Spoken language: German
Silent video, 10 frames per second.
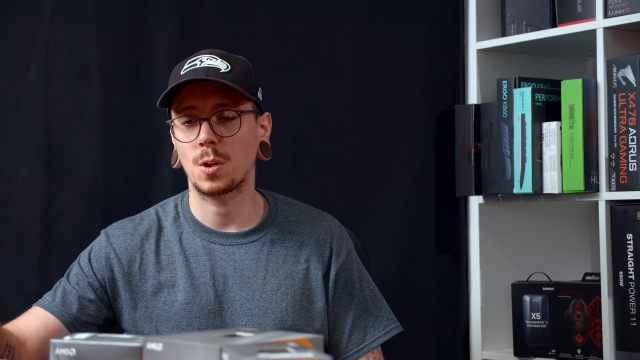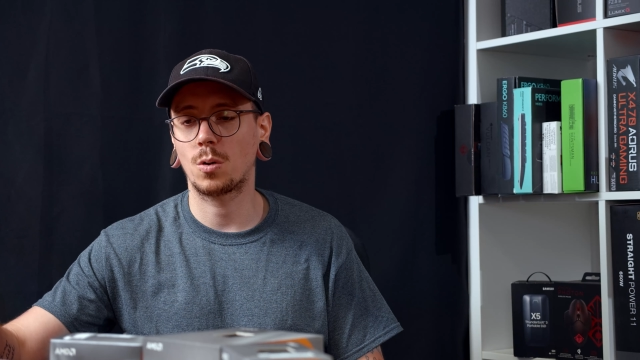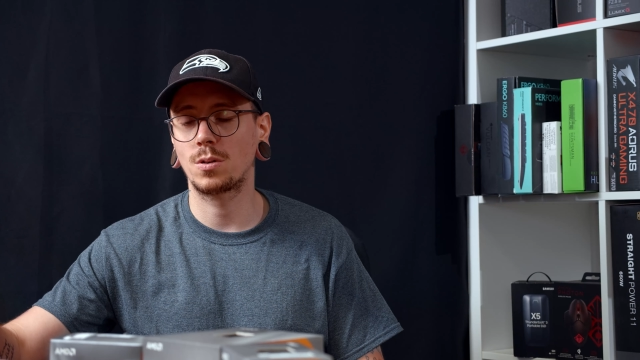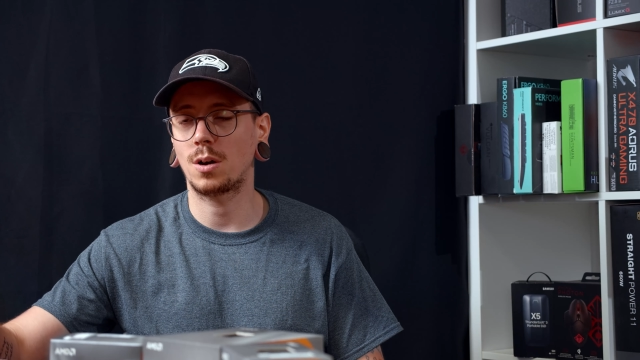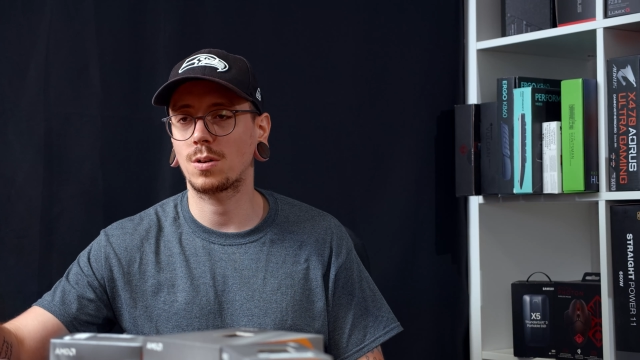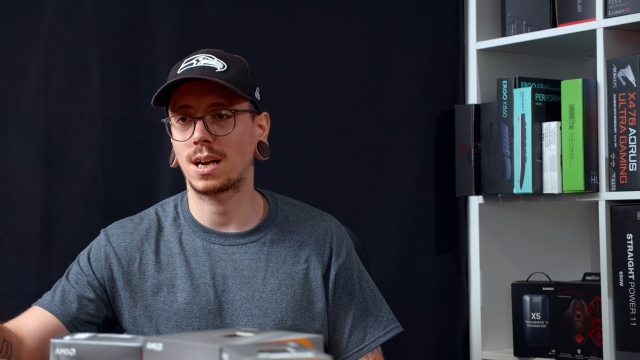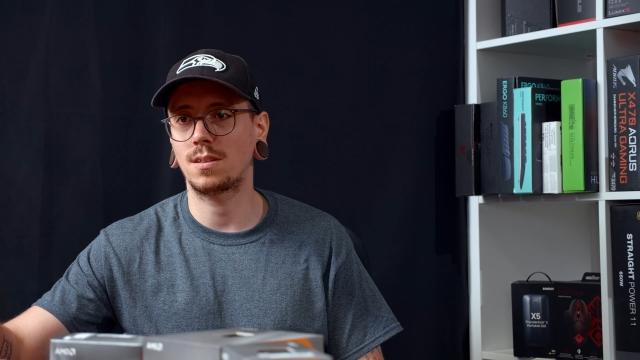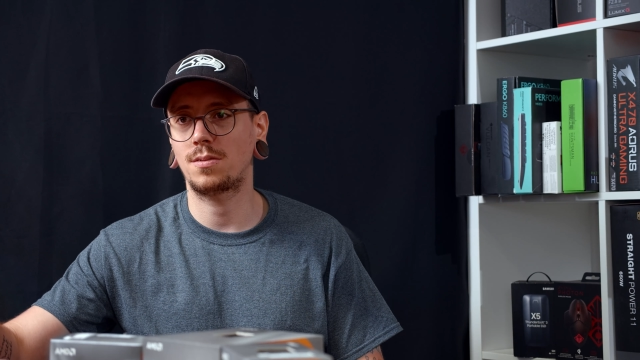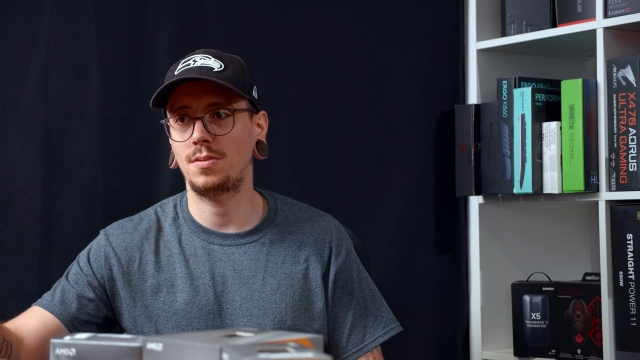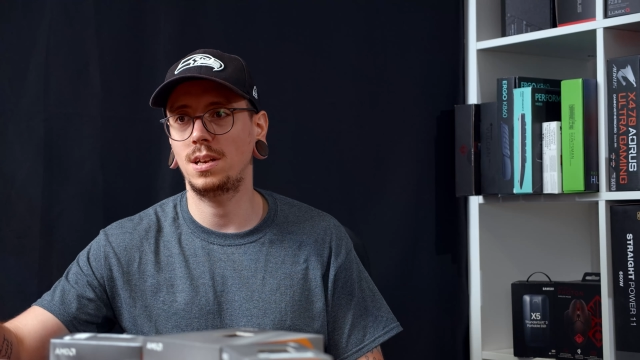und auch
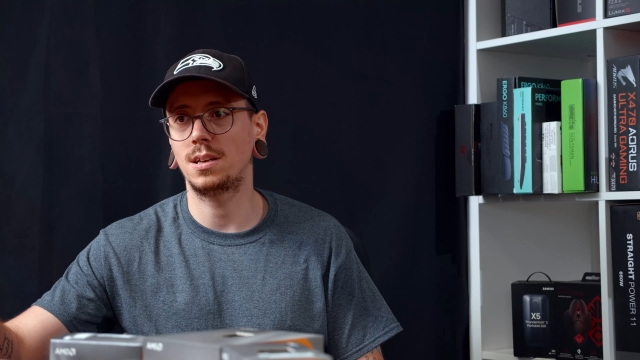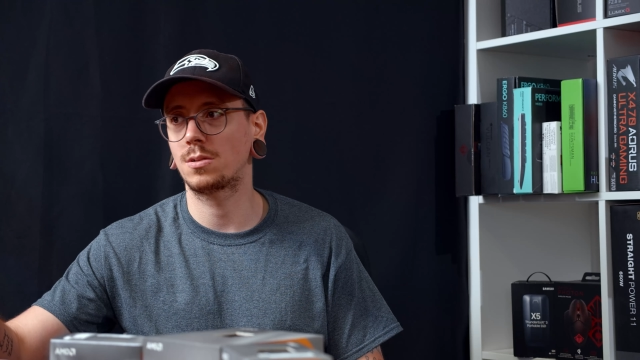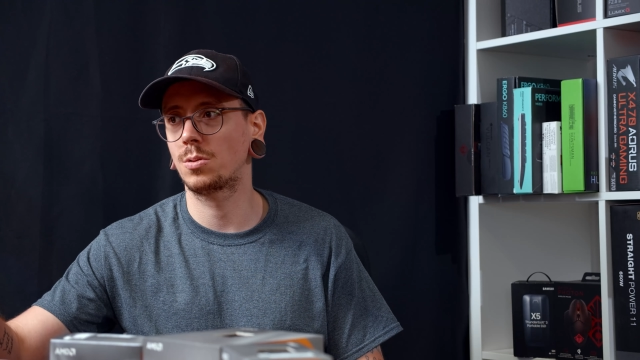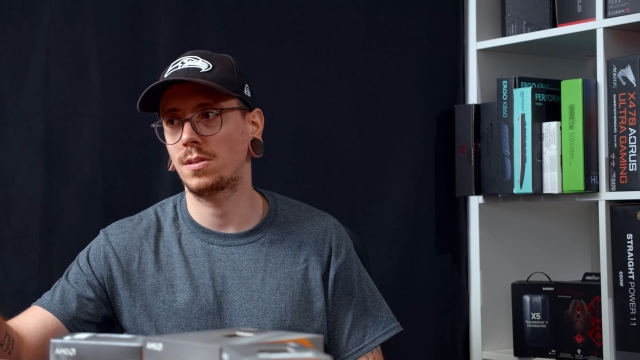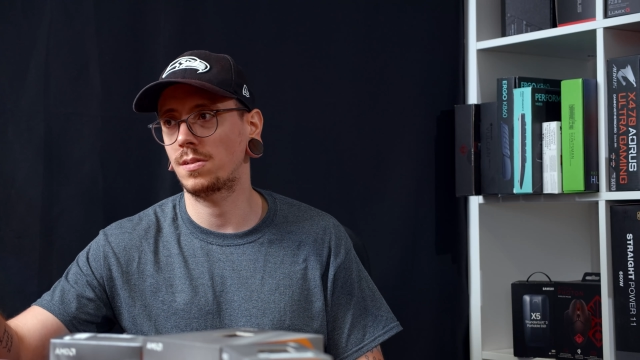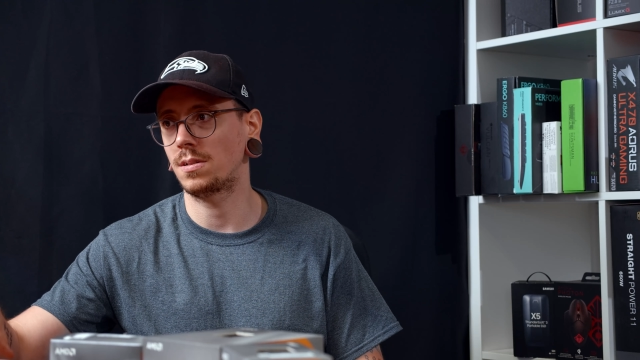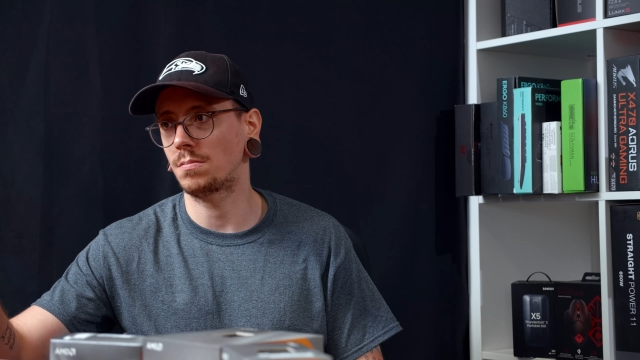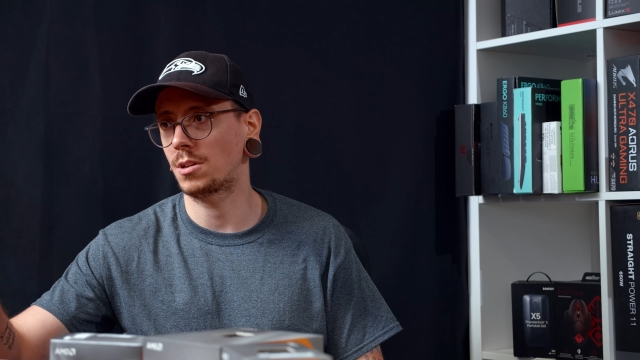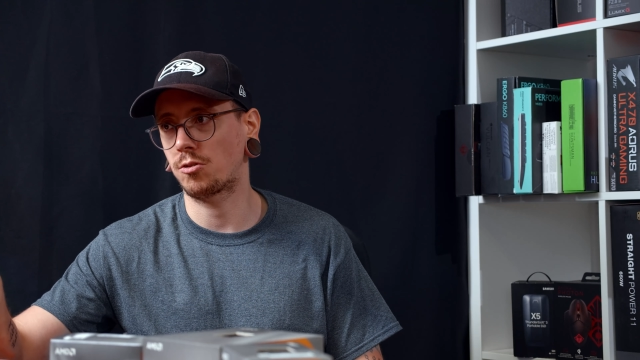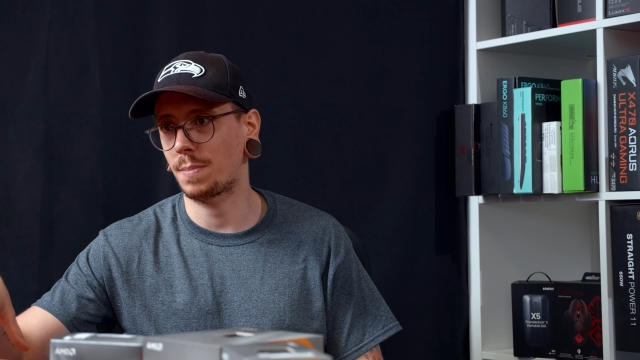ganz viele kurze
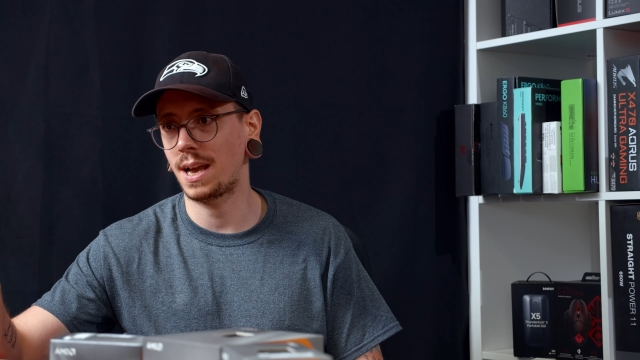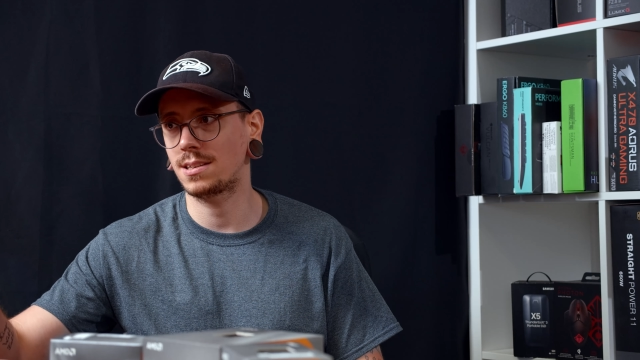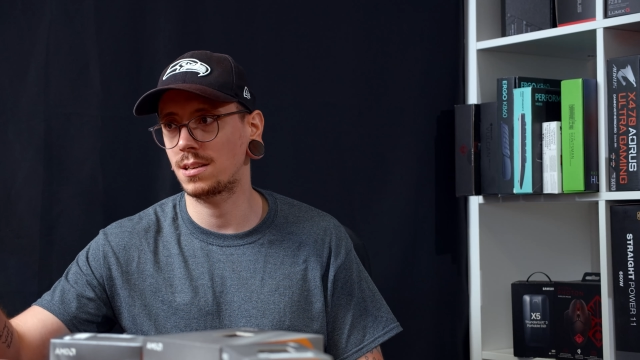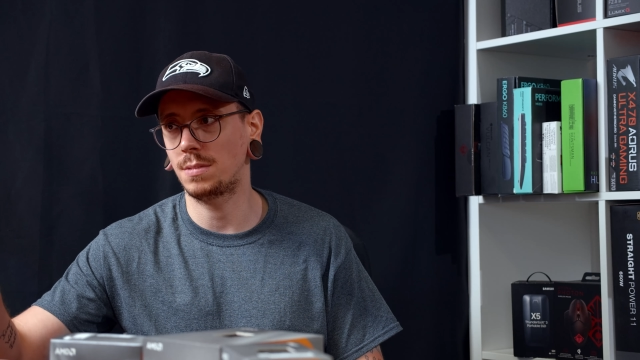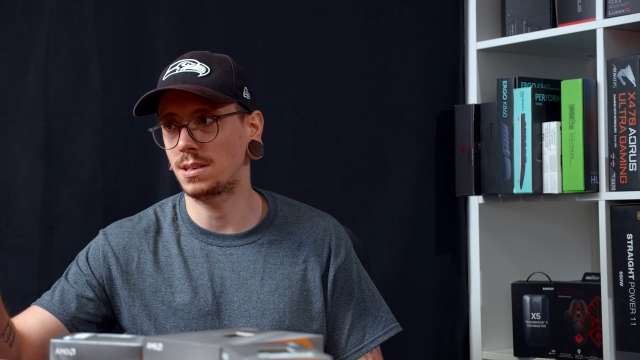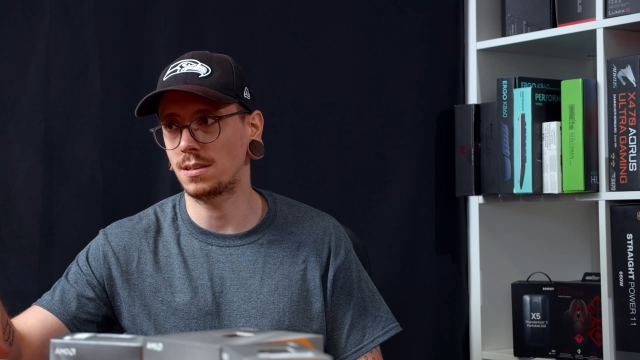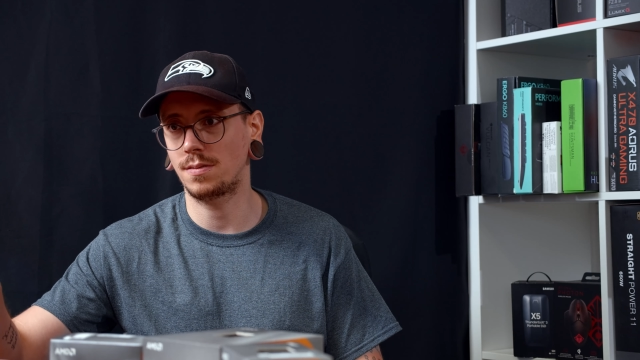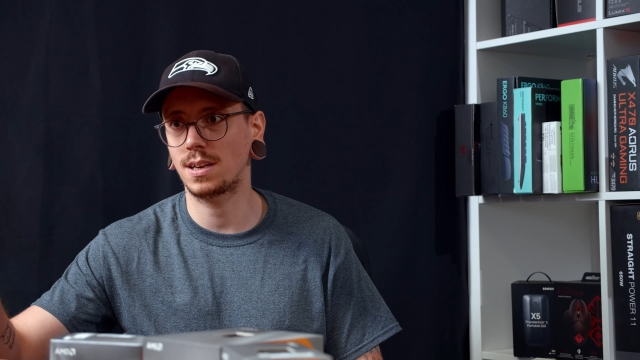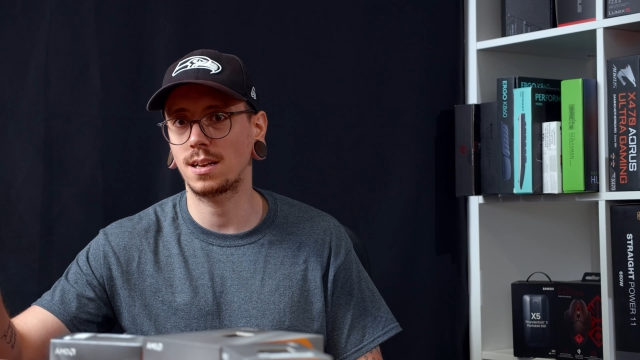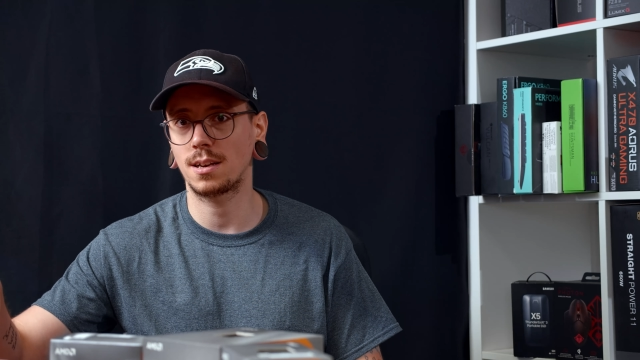Gespräche mit
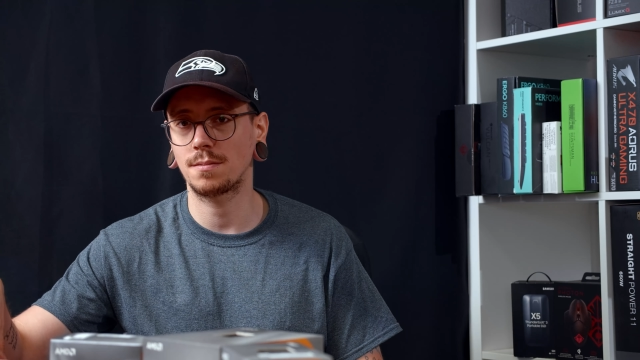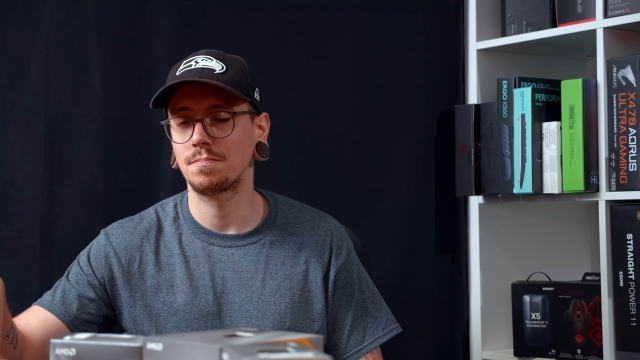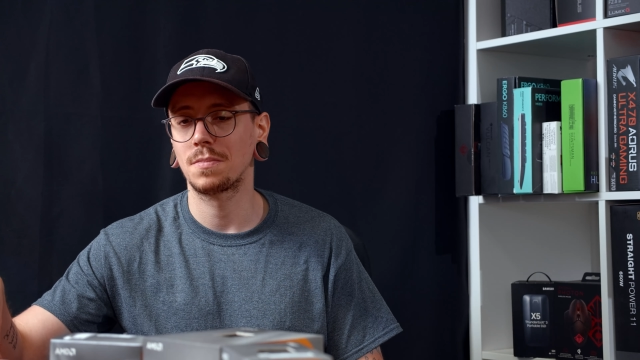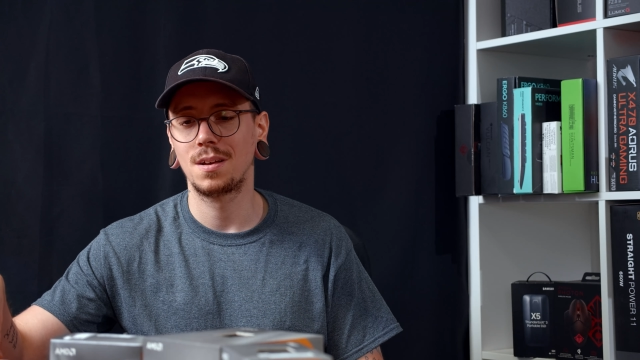Entwicklern.